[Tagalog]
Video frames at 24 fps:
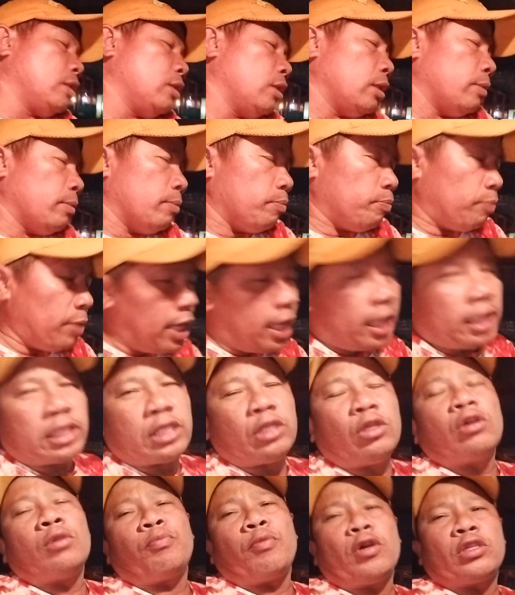please doon
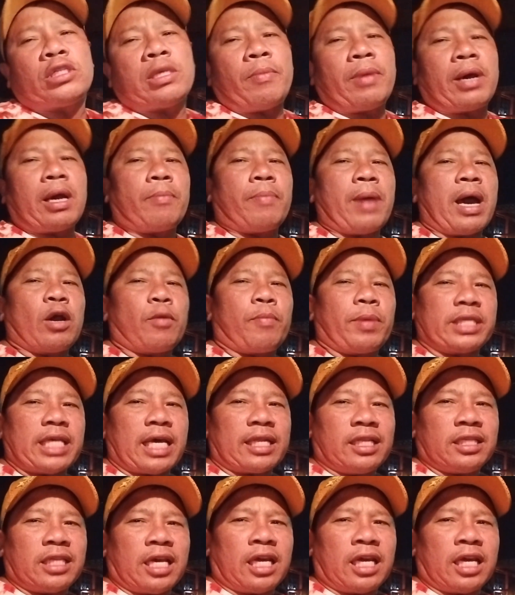po sa mga bago pa sa ating channel,